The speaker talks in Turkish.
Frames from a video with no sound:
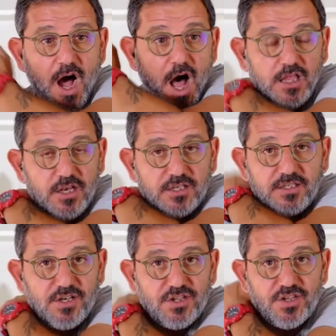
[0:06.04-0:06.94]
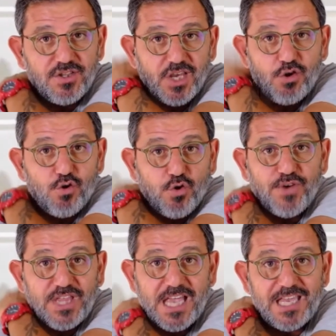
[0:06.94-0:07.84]
Halkın sırtındaki
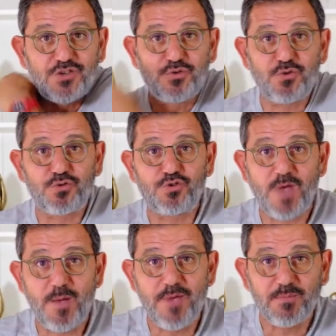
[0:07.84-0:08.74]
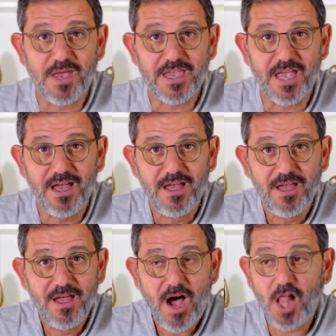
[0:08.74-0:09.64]
küpeden geçiniyorsunuz Mehmet Bey ya.
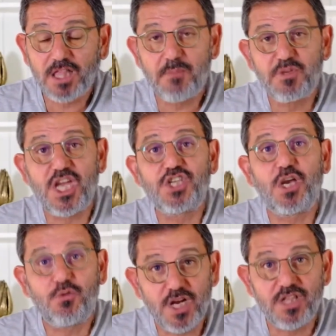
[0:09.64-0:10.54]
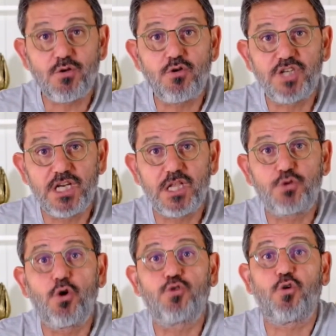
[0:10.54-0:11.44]
Halka bir teşekkür edin öncelikle.
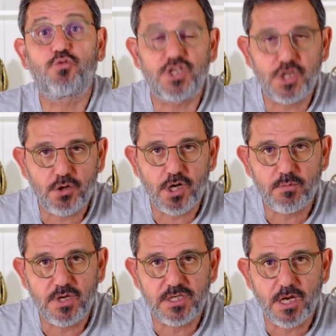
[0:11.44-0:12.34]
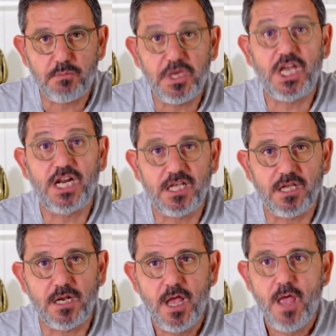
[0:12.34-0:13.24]
Çok çok teşekkür etmeniz gerek. Bir kere de
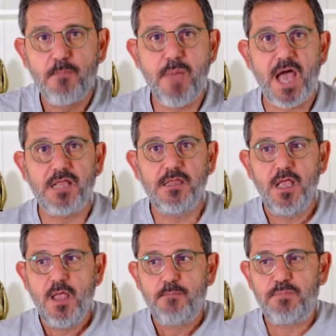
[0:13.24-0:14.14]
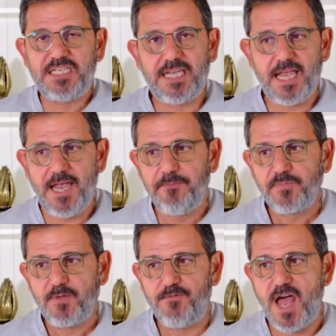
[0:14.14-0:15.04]
değil. Ben bize
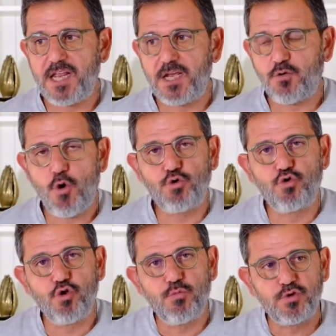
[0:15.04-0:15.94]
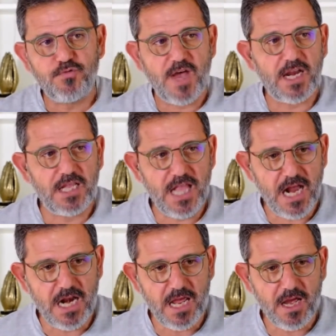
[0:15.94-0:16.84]
vergi koyduğumuz
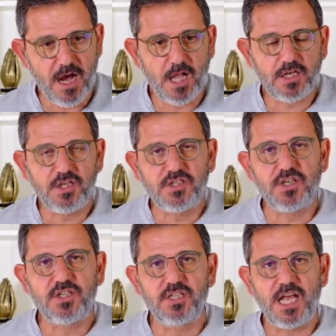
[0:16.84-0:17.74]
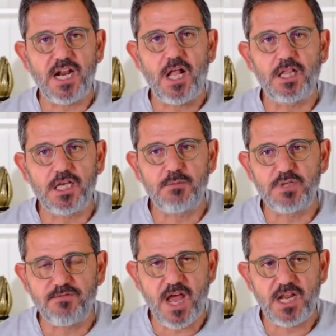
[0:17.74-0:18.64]
vergilerle, halkın sırtından
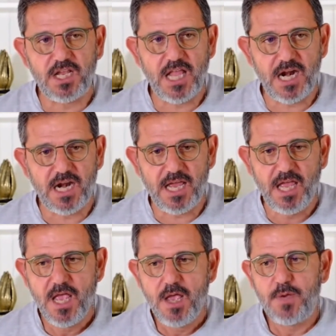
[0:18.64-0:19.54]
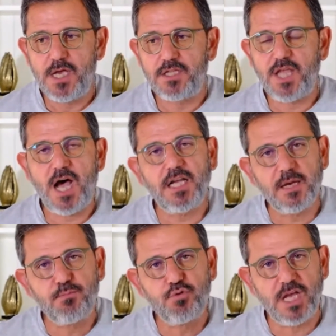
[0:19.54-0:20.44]
aldığımız vergilerle e, daha
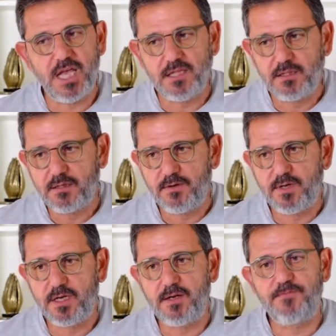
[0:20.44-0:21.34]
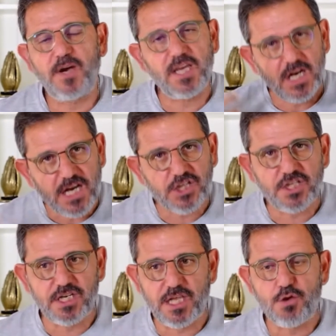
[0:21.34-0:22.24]
da bunalan, e,
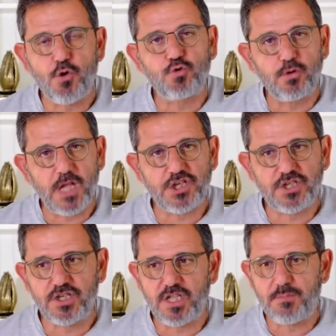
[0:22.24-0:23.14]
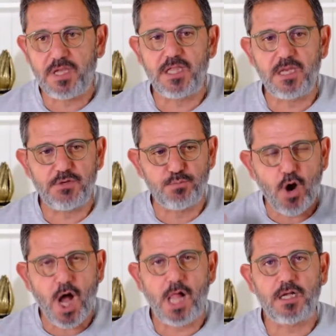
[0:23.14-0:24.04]
fakirleştiğini de yoksullaştığını da bildiğimiz bu
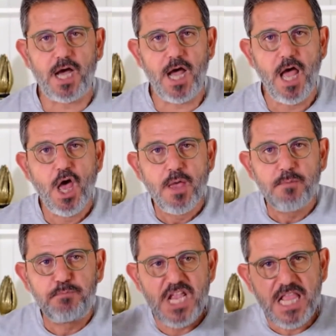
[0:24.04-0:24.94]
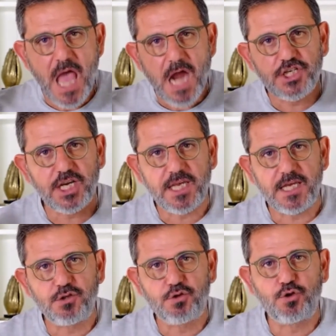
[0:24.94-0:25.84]
halka binlerce kez
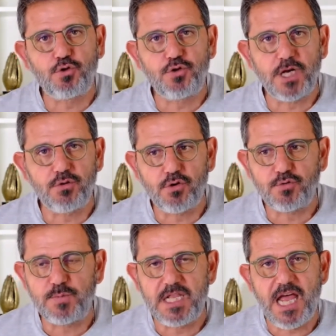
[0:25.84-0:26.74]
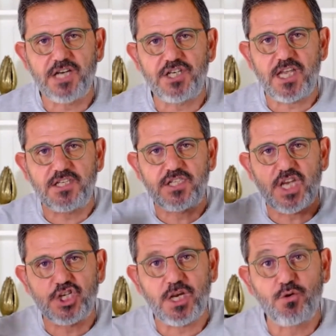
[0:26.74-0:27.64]
şükür ediyoruz. Binlerce kez
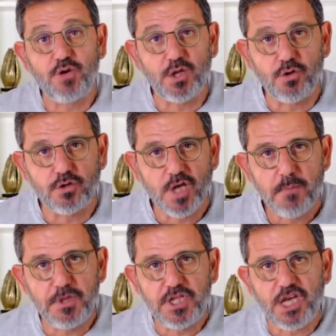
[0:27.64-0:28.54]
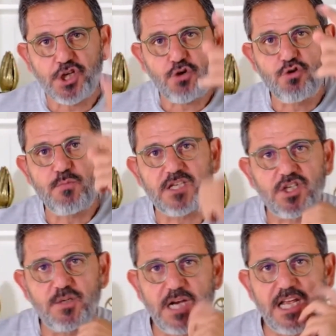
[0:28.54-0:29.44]
teşekkür ediyoruz. Bir teşekkür
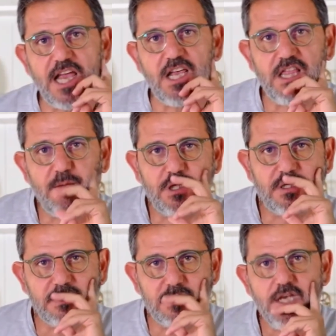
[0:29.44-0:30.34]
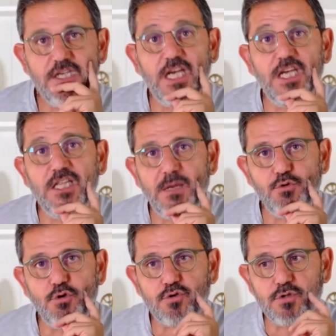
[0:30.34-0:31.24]
mesajı bile yayınlamadınız.
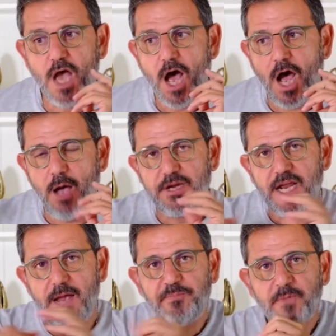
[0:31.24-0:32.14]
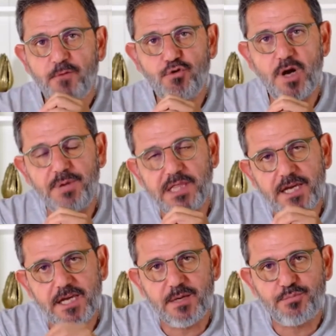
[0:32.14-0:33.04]
Yayınlamıyorsunuz. Habire bu
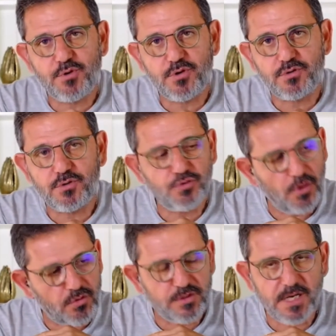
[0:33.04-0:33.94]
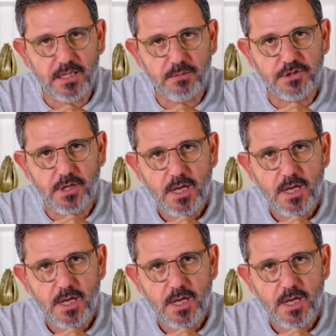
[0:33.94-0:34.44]
havalıya yapıyorsunuz. Çok güzel demiş.